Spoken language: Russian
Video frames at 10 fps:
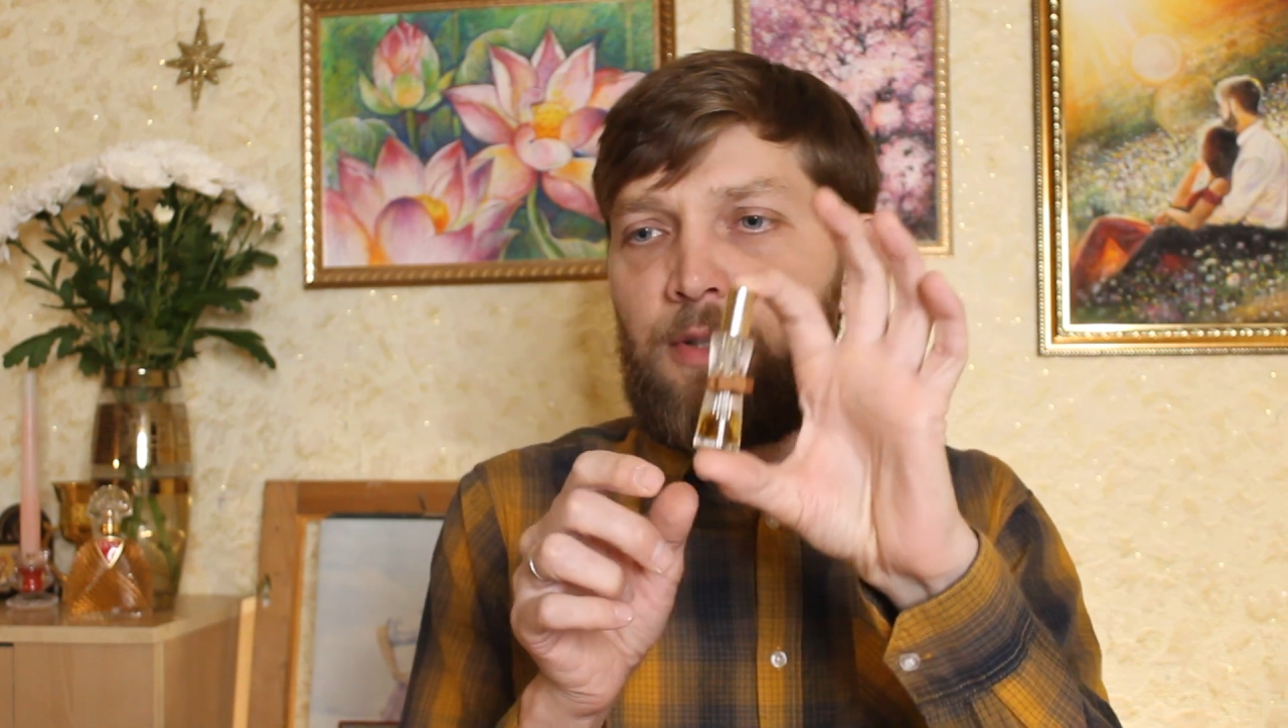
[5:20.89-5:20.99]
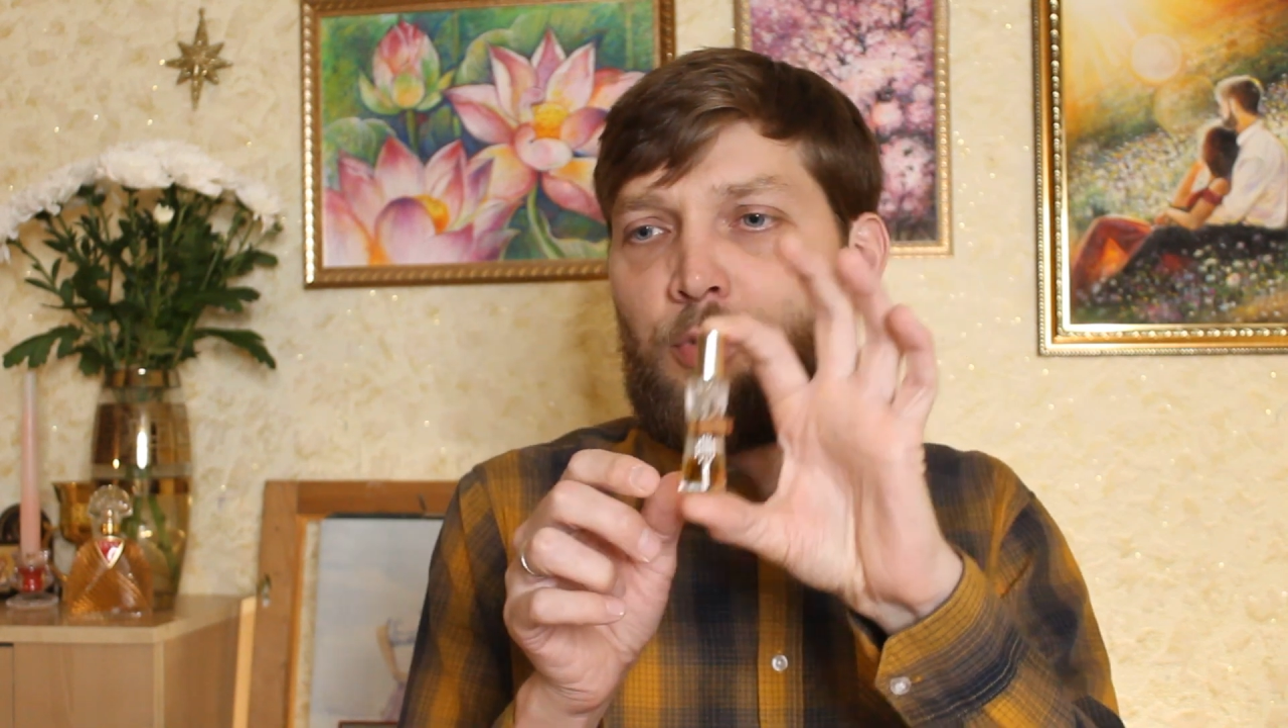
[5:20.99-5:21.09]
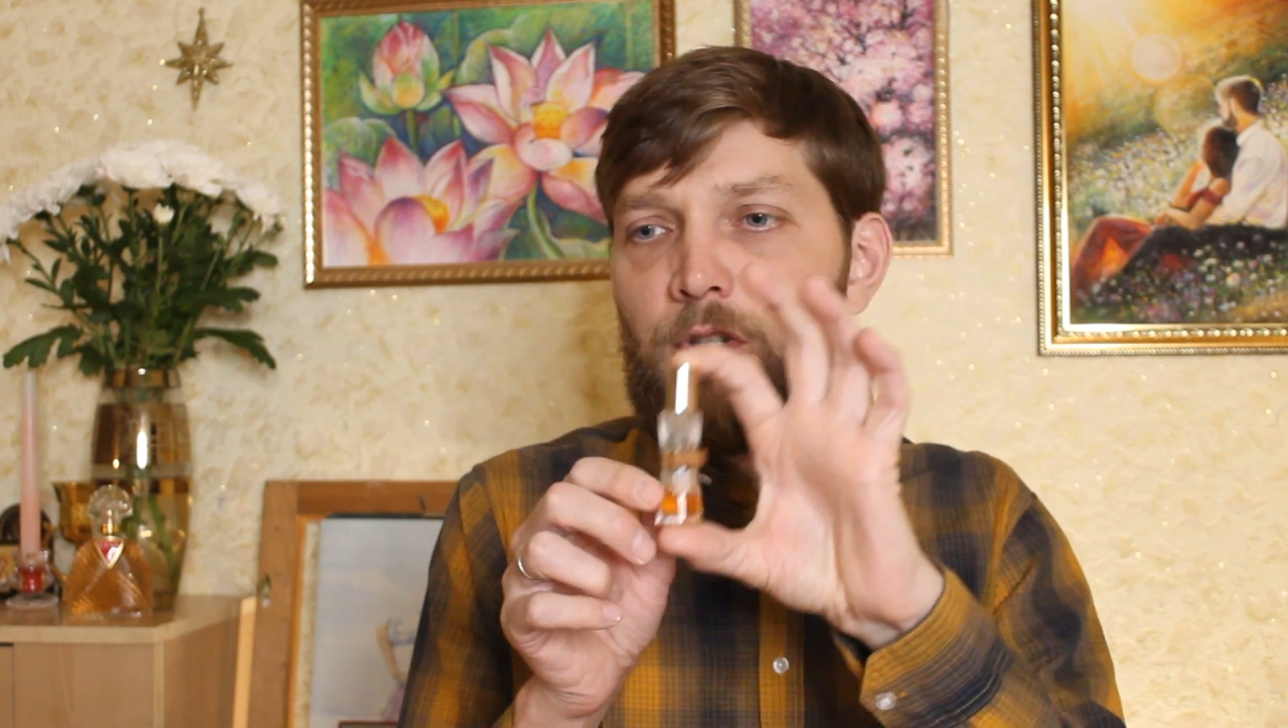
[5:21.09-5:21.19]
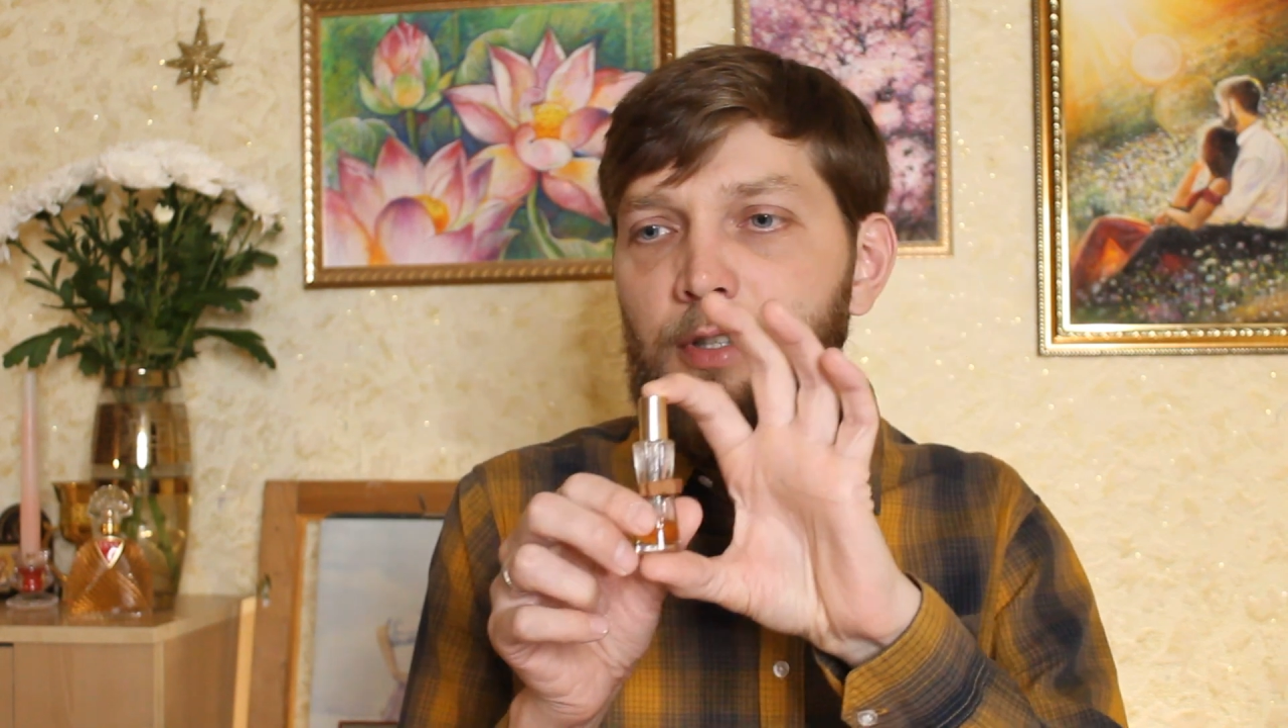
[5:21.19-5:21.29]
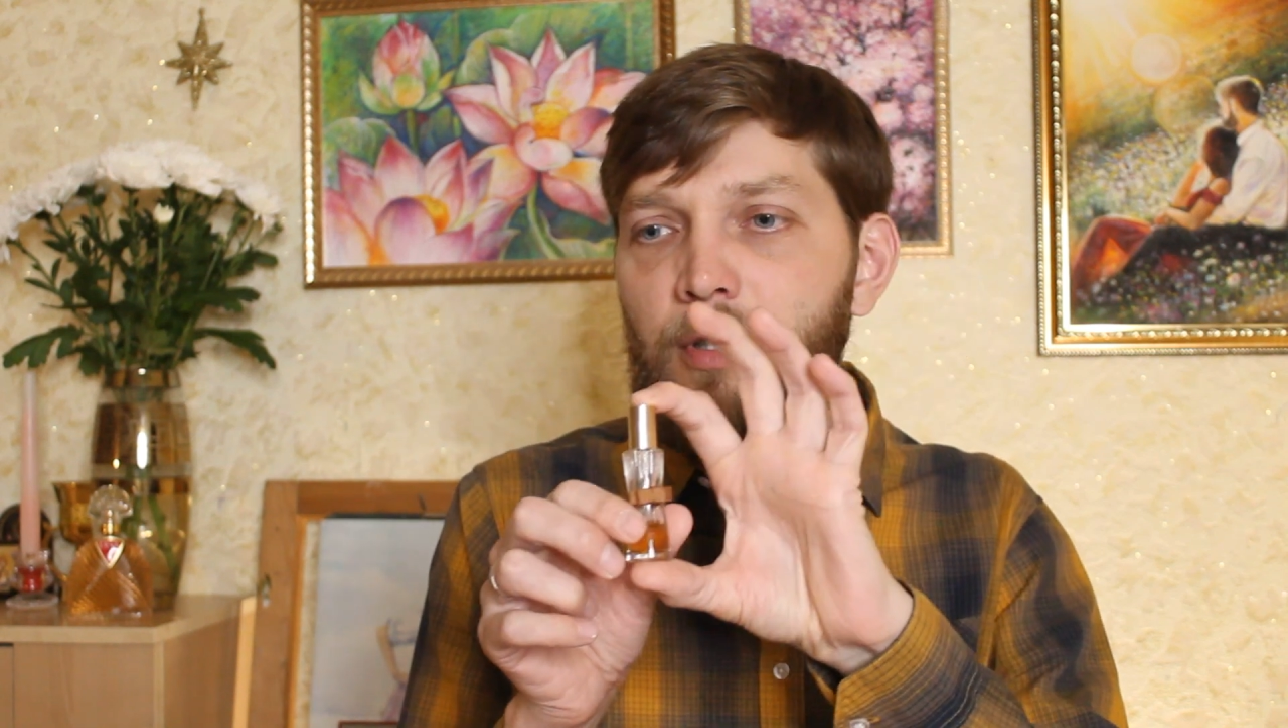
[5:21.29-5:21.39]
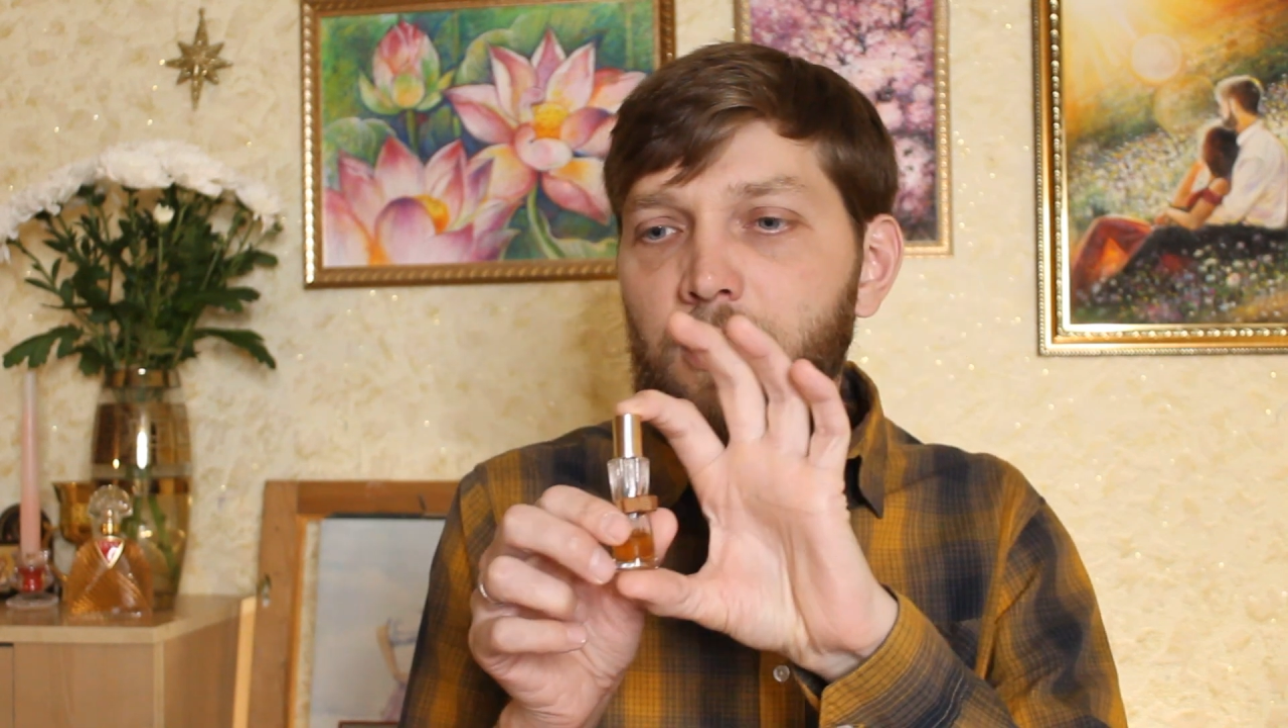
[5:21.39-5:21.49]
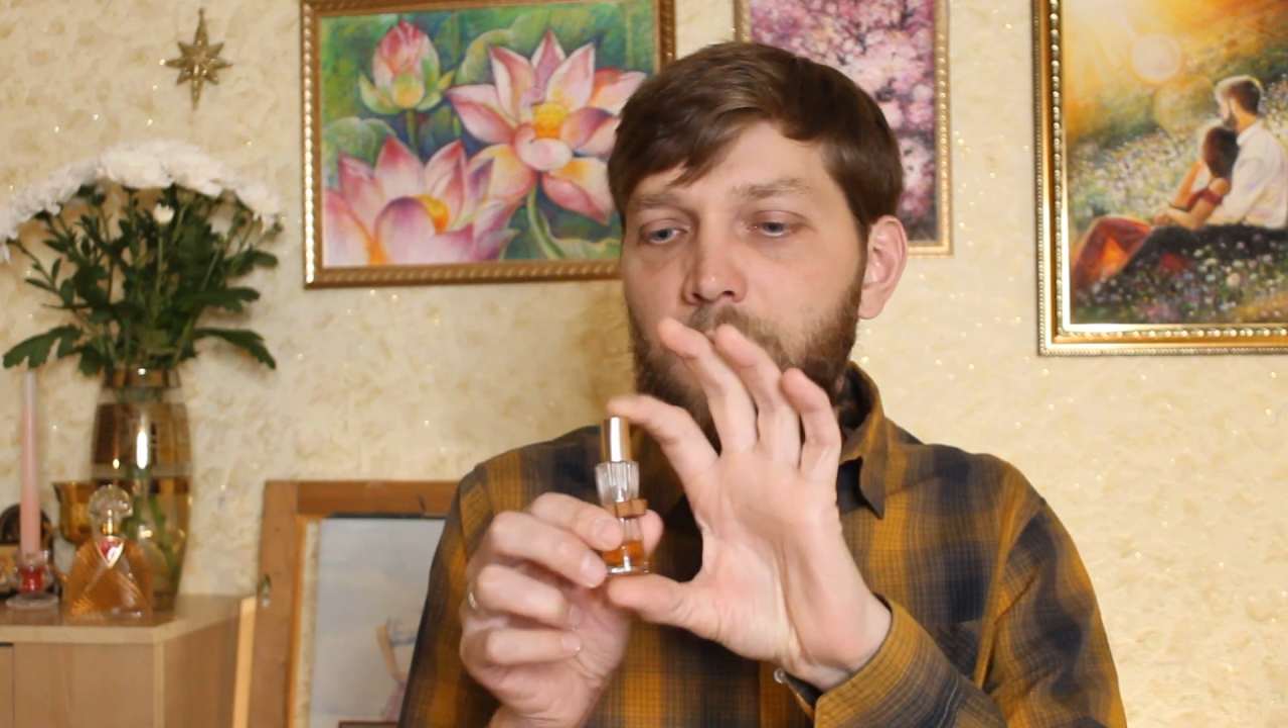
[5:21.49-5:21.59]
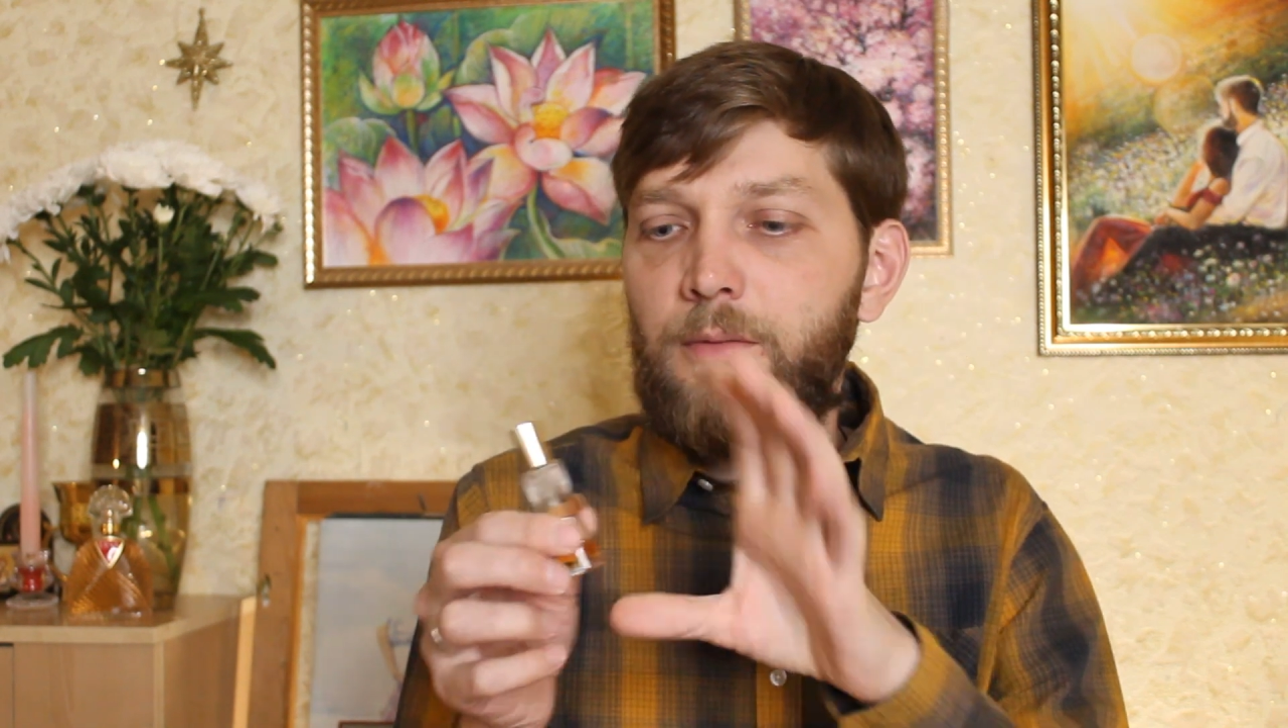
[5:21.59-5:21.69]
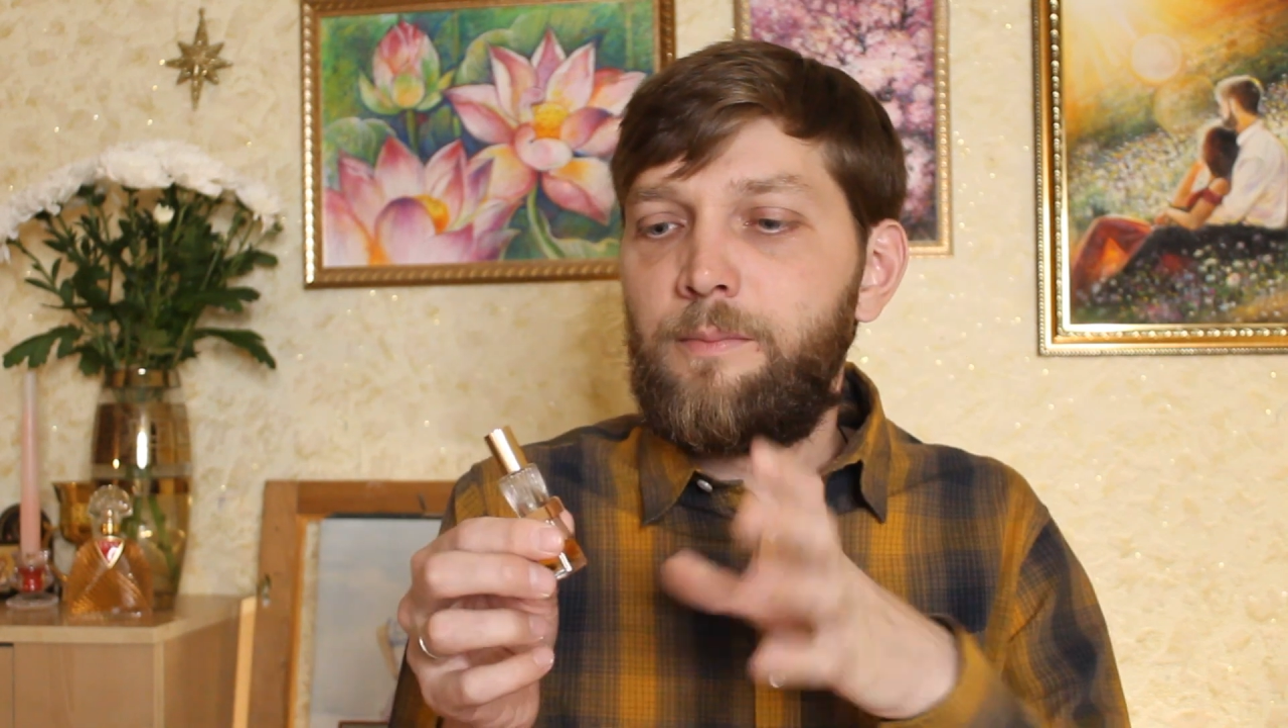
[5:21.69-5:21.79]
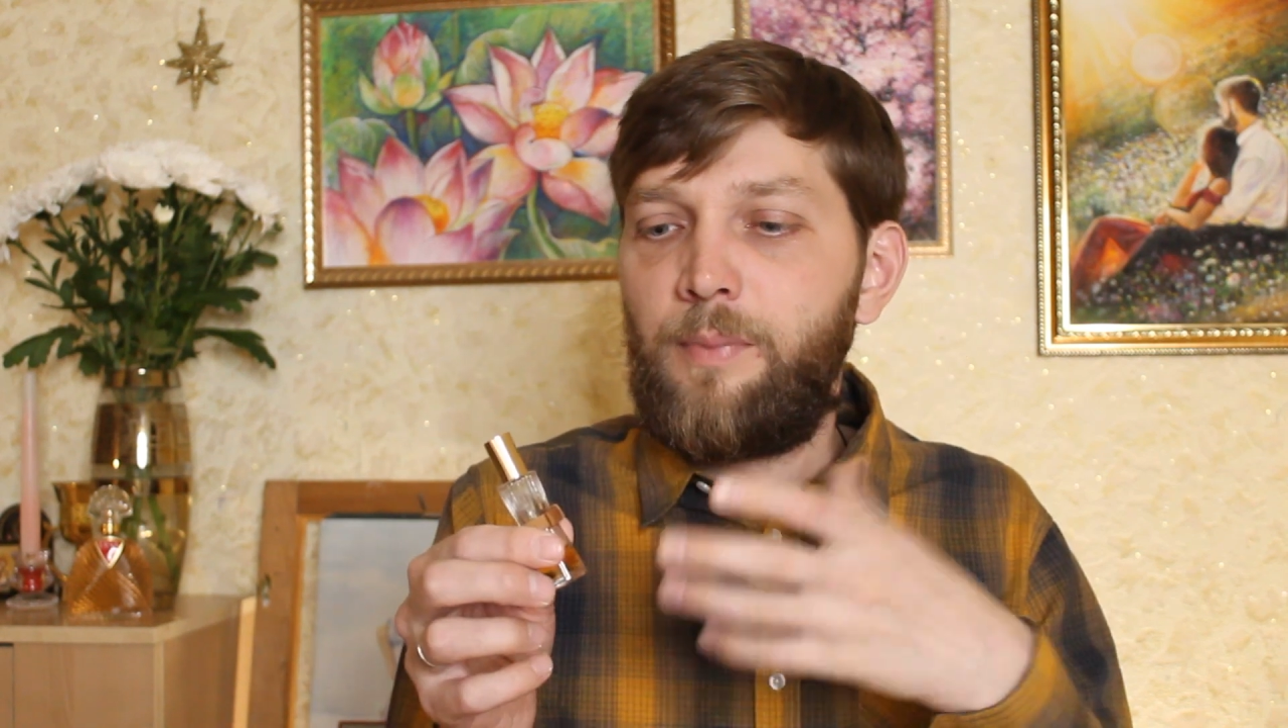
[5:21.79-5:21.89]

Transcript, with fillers: возможности